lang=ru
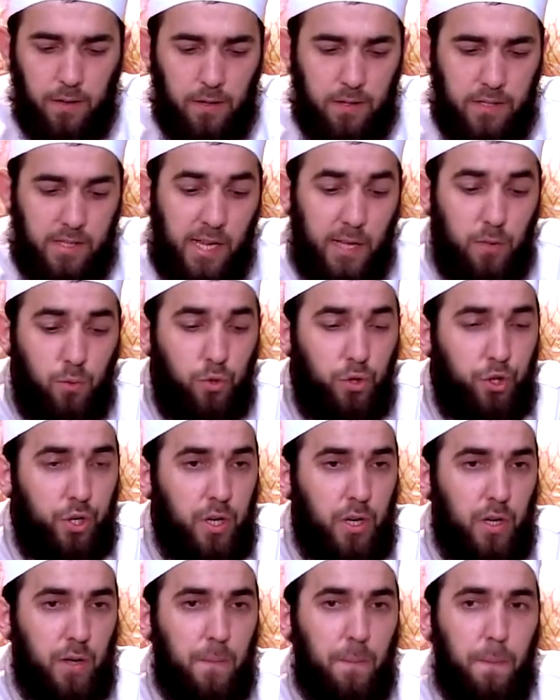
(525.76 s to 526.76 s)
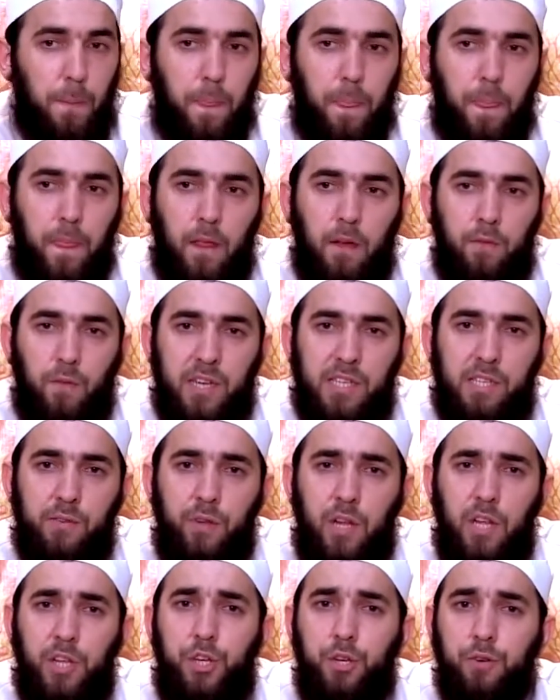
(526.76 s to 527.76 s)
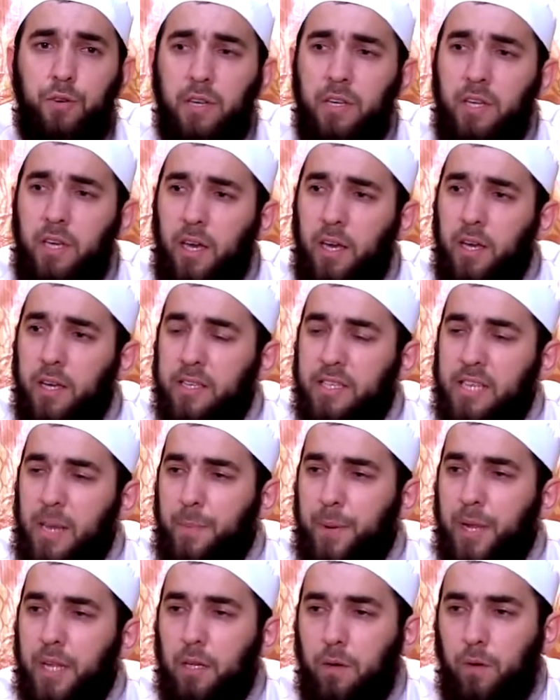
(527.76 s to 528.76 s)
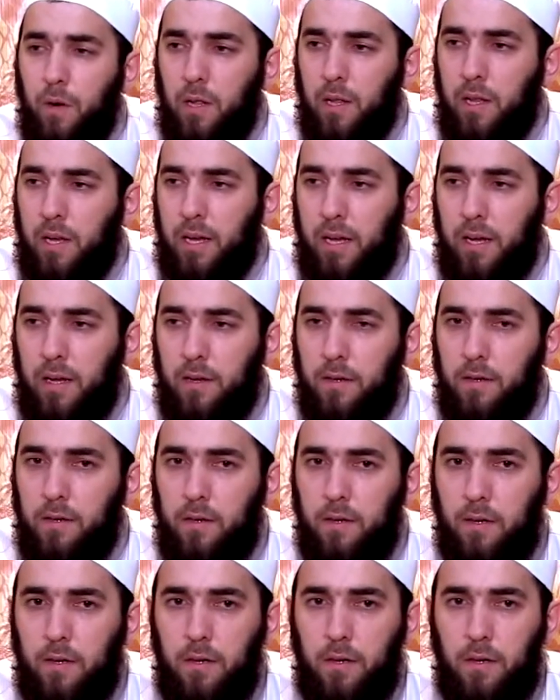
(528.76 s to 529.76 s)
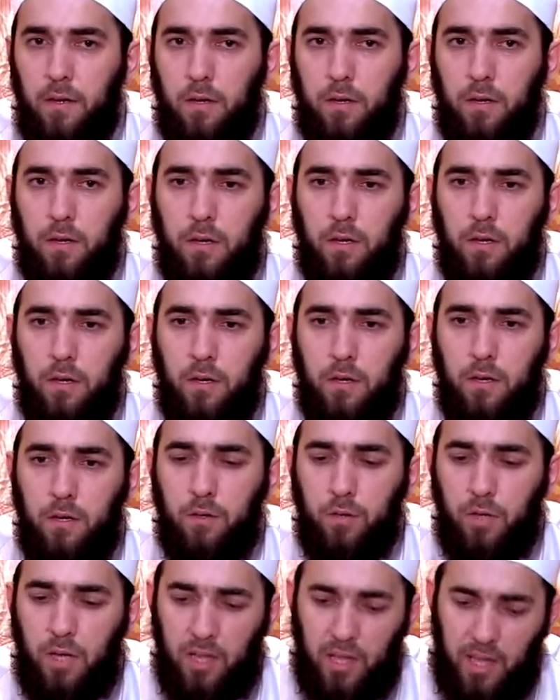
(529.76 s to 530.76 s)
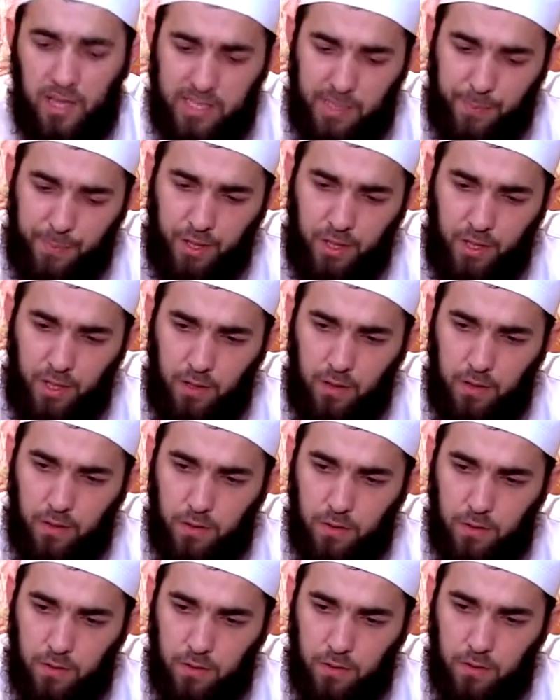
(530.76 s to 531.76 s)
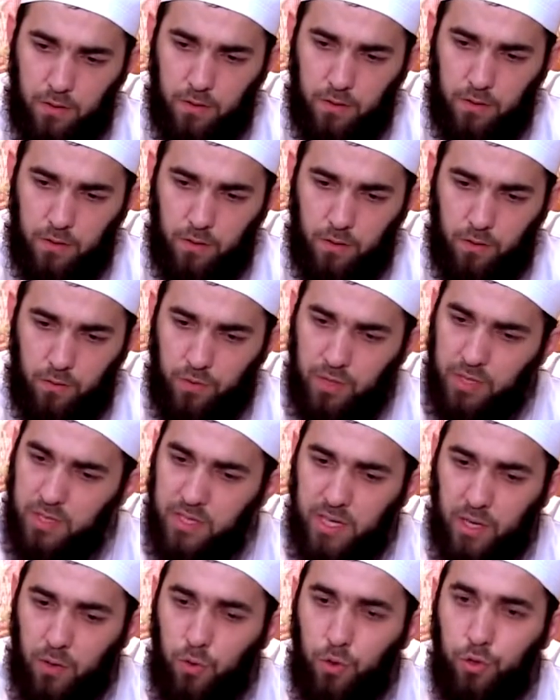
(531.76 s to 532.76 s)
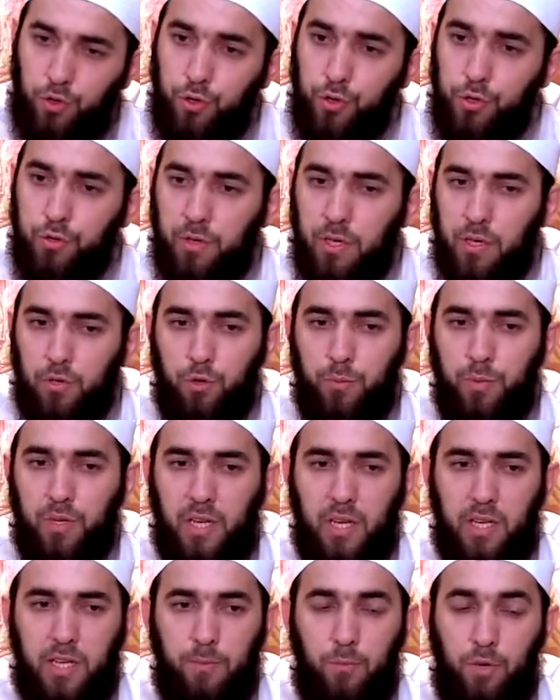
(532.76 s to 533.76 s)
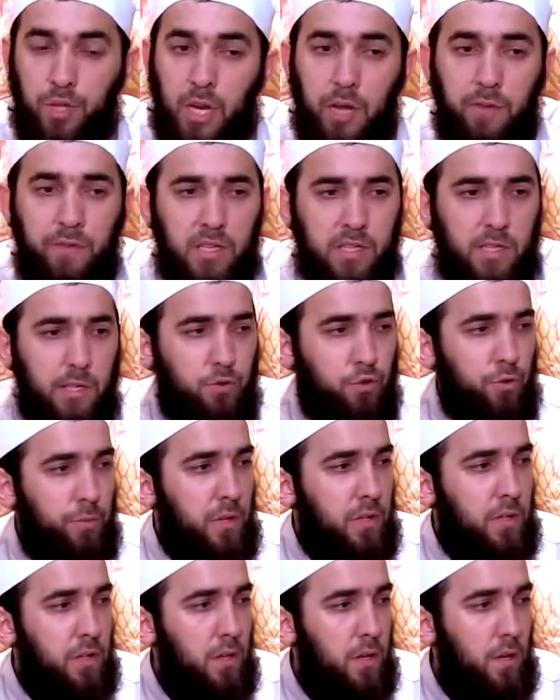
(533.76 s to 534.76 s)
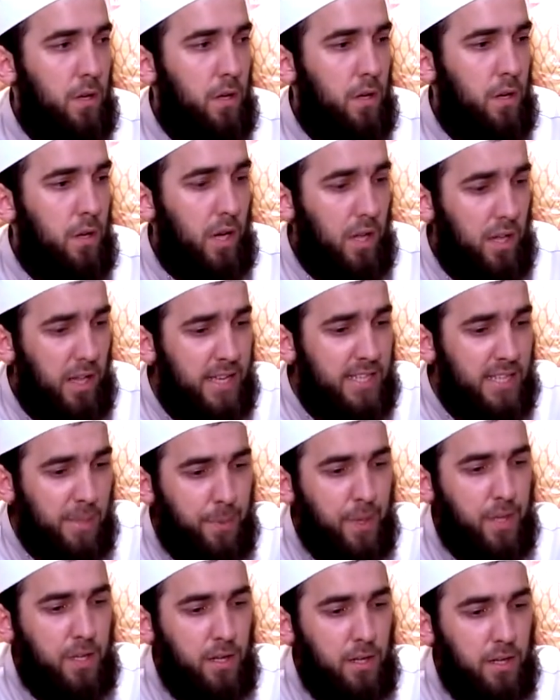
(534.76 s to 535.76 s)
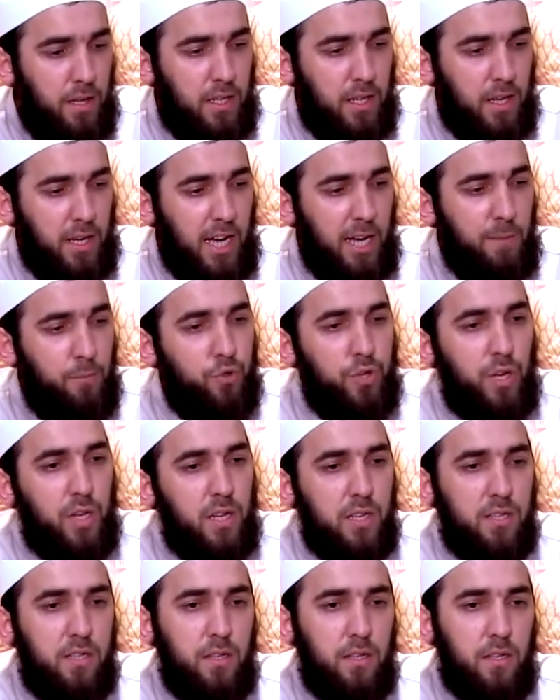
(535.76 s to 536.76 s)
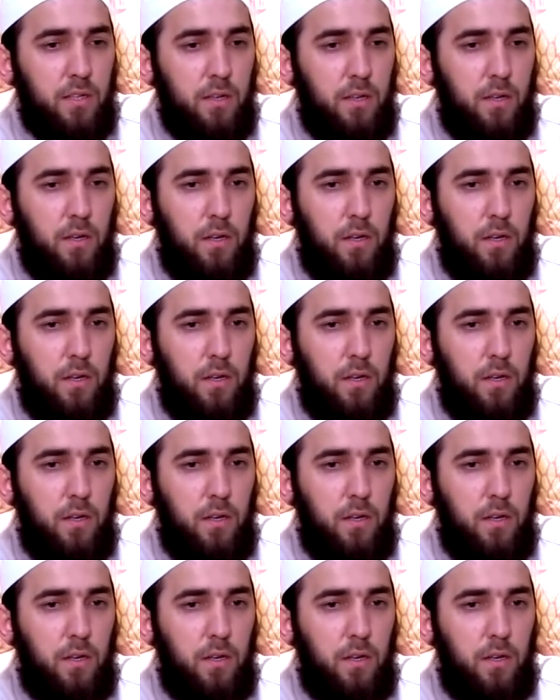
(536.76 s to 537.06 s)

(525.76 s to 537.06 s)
Следующее – возвеличивание запретов Аллаха. Аллах запретил, у нас такое чувство должно быть к этому, и ревность должна быть. Аллах запретил это, как можно это сделать?